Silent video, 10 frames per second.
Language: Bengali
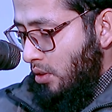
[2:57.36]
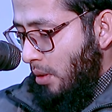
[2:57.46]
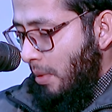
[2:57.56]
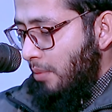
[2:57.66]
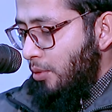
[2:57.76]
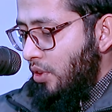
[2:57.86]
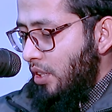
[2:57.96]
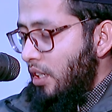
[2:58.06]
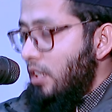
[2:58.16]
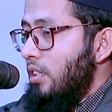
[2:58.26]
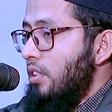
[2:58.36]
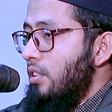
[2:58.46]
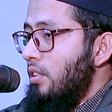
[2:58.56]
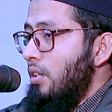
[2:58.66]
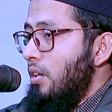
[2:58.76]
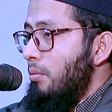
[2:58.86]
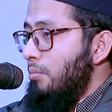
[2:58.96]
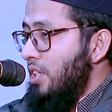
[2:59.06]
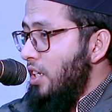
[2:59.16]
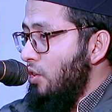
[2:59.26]
সভাপতি
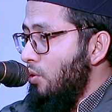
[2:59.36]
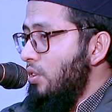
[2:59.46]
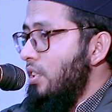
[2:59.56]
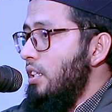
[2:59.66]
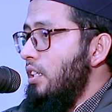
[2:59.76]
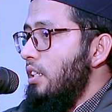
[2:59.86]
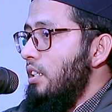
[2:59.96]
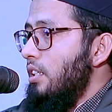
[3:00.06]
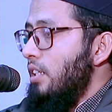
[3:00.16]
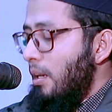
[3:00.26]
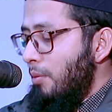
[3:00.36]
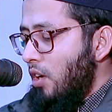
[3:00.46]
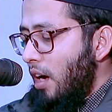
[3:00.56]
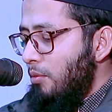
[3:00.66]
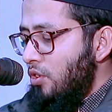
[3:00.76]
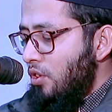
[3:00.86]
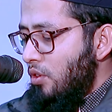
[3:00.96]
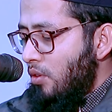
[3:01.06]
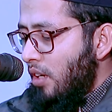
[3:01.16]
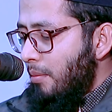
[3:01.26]
বিশেষ অতিথি এবং
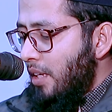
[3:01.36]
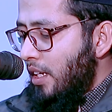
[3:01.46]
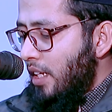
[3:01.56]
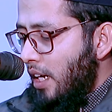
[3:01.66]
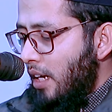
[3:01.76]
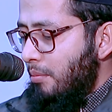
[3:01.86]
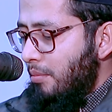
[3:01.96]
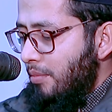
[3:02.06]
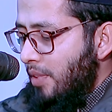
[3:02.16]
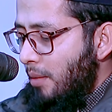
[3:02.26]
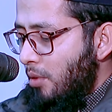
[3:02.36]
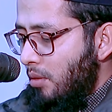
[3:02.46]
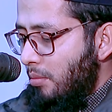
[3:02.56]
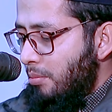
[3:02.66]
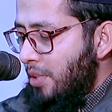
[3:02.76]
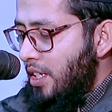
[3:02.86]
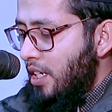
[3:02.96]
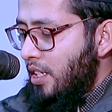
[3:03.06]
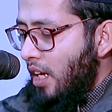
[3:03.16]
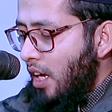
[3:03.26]
আমন্ত্রিত ওলামায় কেরাম এবং বিশেষ